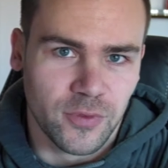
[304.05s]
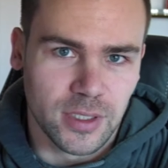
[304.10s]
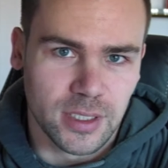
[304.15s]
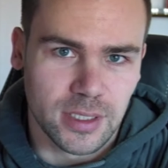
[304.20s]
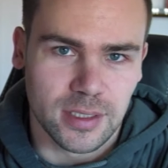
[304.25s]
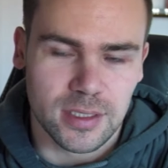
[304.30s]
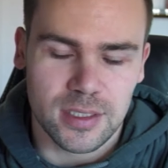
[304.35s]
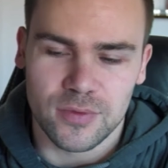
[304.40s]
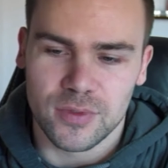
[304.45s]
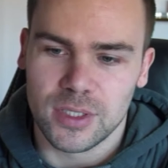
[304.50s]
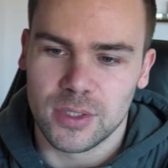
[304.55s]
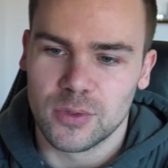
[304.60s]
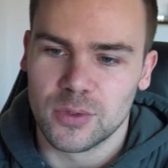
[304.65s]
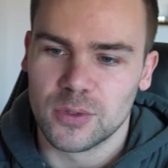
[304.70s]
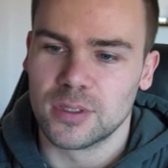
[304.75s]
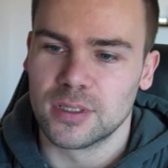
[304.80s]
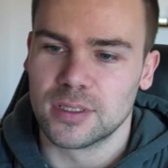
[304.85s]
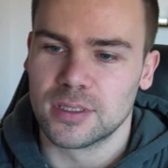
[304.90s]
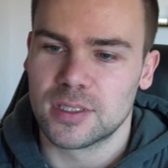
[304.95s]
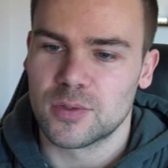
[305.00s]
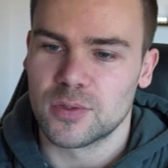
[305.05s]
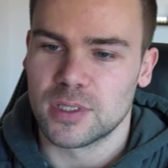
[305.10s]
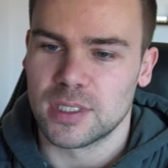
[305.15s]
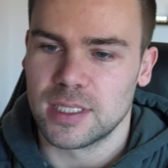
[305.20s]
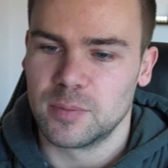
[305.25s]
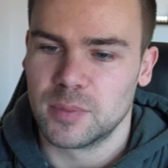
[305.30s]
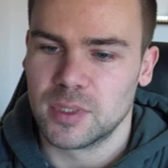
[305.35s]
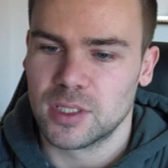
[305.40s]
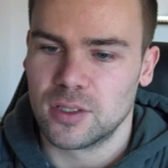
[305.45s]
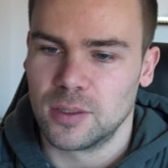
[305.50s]
wann ihr das Video äh, zu
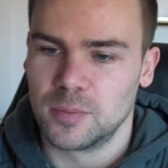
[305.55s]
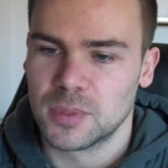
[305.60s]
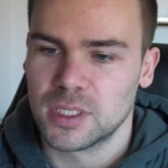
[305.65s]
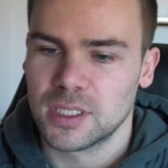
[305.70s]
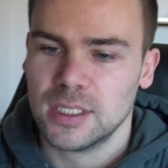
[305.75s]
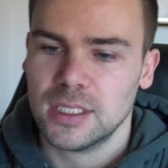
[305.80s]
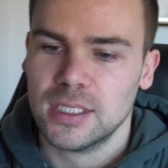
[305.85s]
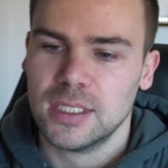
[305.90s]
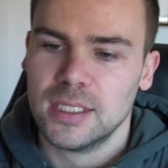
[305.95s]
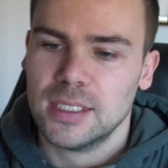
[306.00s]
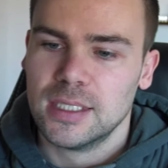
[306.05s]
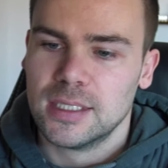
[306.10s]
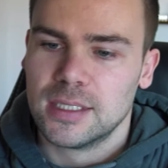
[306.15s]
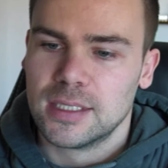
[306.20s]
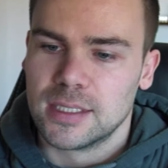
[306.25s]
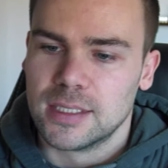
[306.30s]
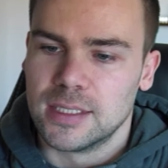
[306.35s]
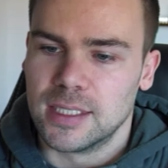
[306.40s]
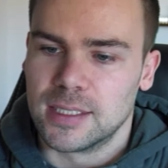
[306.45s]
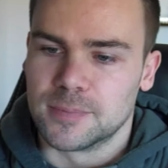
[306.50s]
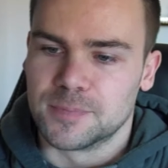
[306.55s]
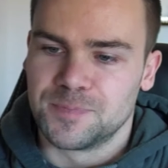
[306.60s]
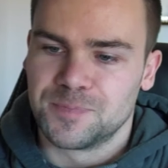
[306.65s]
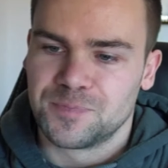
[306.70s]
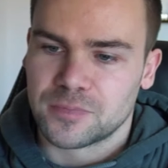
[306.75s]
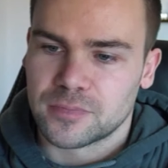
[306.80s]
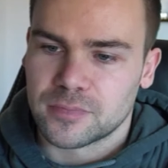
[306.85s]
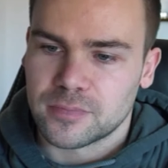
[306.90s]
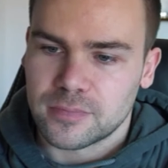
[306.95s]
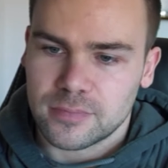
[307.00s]
sehen bekommt. Ja,
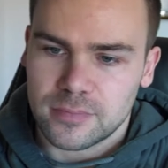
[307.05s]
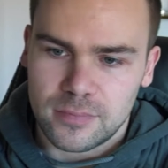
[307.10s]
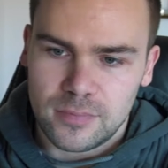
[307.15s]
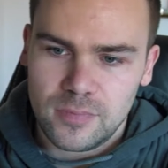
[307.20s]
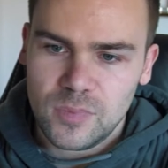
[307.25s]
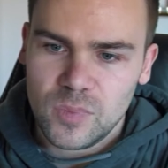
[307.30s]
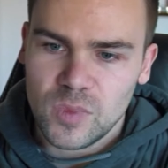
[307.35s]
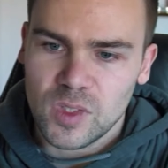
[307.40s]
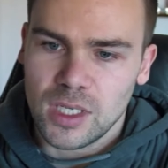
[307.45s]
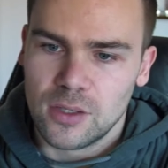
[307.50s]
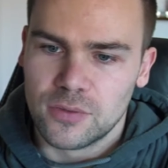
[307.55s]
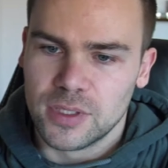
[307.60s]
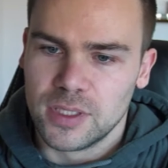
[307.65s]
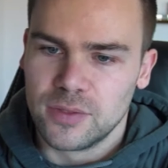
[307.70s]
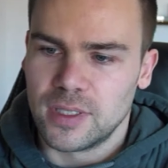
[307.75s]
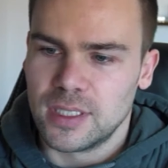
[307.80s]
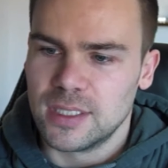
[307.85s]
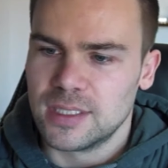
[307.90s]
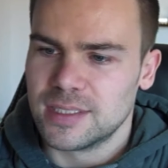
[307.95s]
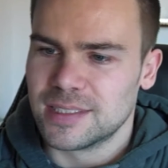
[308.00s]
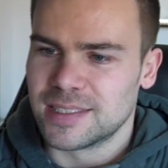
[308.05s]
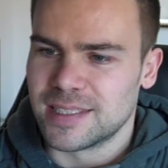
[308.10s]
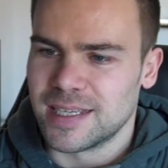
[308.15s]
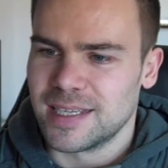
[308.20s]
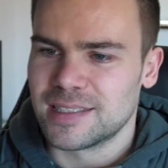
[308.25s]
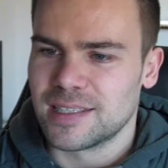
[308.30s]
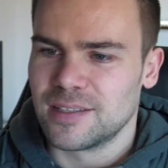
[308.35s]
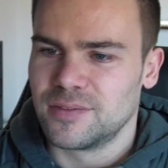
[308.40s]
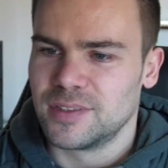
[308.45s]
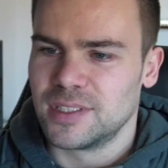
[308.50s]
auf jeden Fall
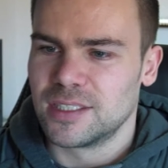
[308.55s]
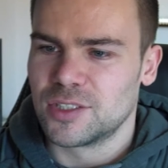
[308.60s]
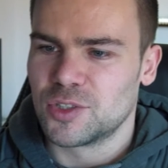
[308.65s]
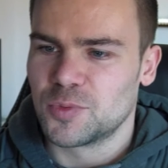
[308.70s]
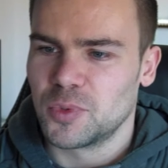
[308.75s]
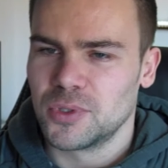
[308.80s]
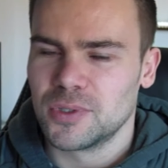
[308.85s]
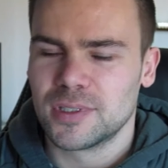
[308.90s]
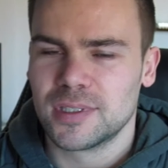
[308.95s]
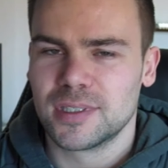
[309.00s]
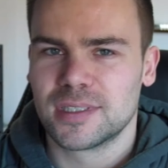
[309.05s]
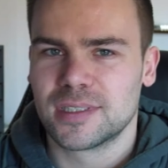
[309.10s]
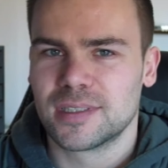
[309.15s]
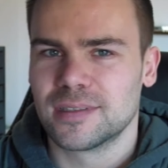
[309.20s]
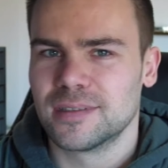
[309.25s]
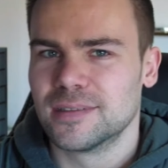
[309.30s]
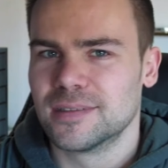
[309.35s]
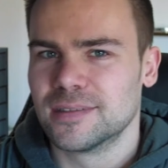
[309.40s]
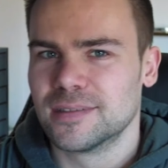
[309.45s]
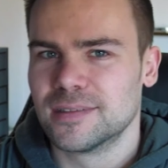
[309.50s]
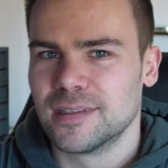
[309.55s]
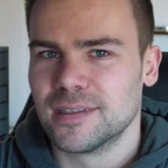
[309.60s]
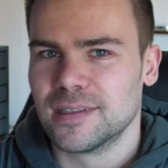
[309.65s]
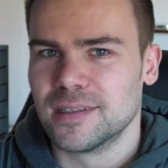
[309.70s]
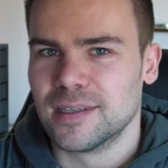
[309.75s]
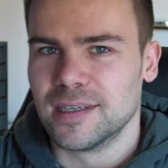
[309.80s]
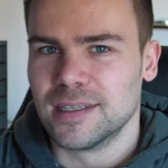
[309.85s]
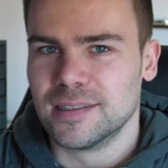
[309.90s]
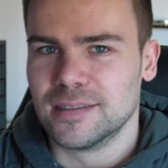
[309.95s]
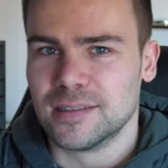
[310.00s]
sehr, sehr widersprüchlich. Äh,
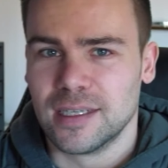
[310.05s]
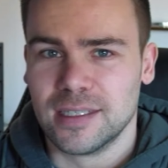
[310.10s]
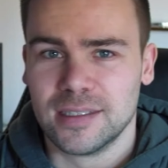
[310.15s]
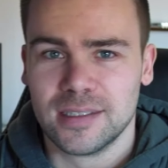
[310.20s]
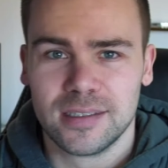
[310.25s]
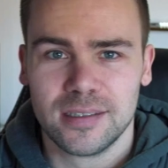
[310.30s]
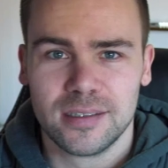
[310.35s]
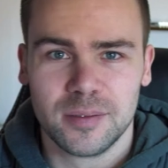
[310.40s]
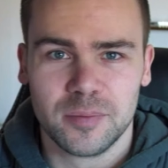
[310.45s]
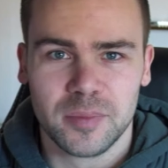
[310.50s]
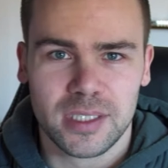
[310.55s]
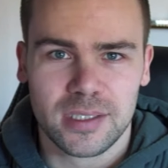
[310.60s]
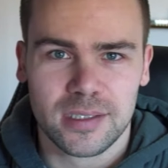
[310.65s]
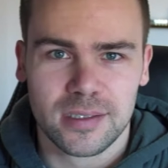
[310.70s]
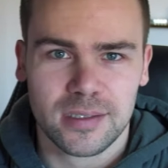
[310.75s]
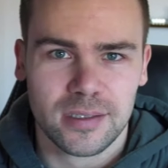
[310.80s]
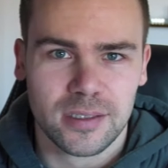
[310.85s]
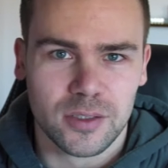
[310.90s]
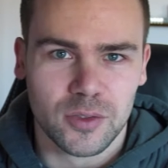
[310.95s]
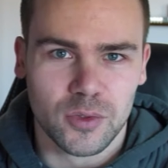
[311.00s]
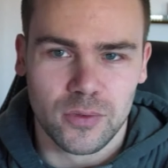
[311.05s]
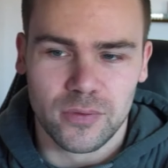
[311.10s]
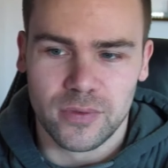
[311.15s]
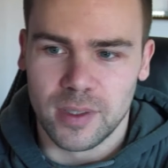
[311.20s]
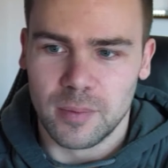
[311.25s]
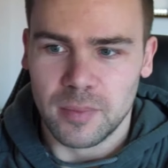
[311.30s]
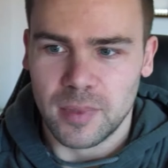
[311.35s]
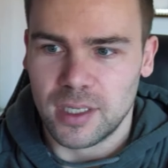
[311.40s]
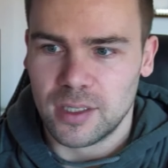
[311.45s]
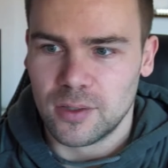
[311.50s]
e-, Ende, Mitte
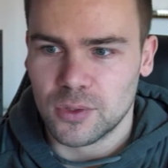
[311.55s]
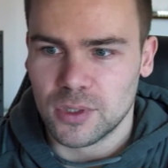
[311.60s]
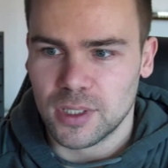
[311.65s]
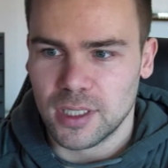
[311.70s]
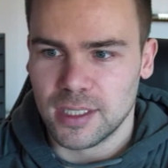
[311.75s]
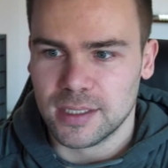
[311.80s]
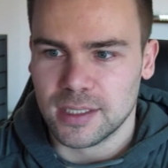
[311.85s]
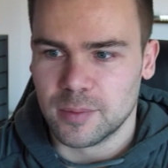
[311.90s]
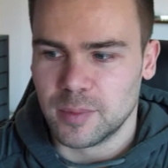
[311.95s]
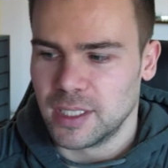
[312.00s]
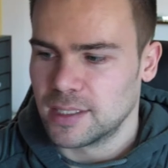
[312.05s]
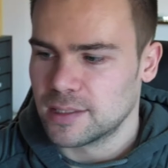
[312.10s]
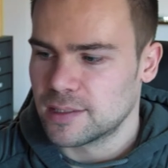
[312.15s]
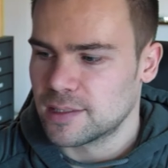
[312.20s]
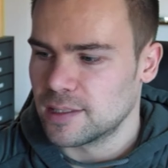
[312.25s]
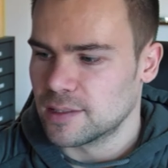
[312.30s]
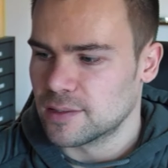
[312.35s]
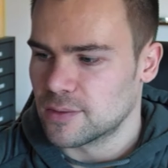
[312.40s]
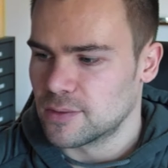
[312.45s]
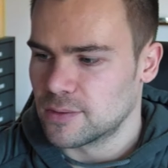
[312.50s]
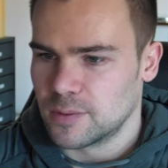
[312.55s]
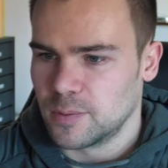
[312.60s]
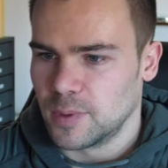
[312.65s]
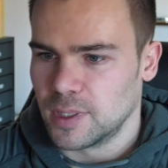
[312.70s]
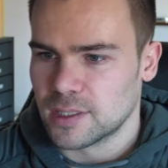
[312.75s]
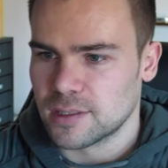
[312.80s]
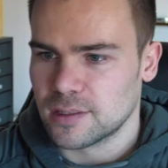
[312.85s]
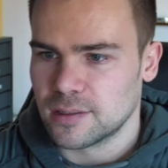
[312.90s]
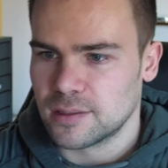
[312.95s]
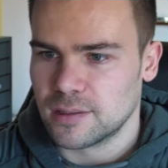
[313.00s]
November oder Ende März, also
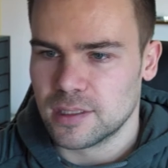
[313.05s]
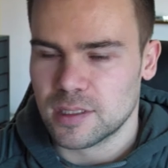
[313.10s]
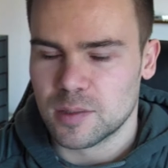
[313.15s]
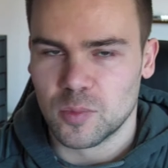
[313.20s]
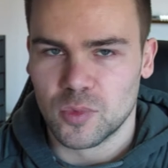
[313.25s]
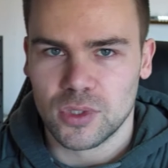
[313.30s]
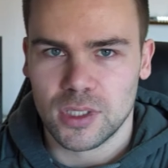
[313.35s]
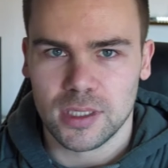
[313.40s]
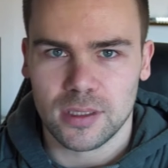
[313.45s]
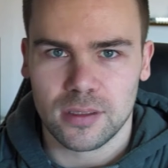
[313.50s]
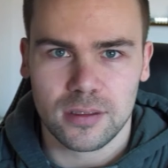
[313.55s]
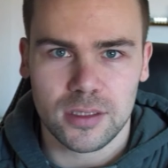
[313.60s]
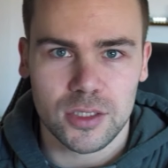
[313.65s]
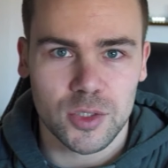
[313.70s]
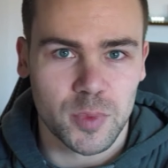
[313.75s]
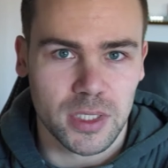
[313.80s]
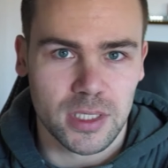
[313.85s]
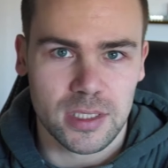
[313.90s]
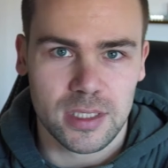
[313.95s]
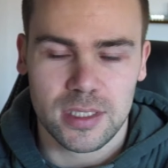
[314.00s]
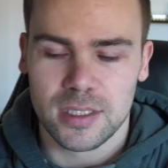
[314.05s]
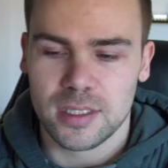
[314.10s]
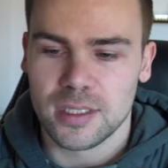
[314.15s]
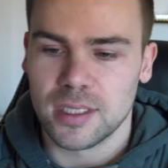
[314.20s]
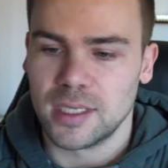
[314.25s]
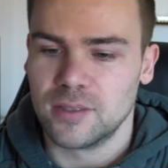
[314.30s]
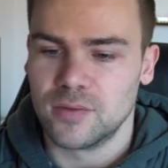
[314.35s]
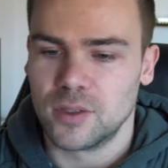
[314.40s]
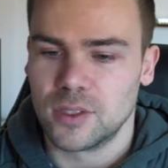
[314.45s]
quasi diesen Monat noch, spätestens drei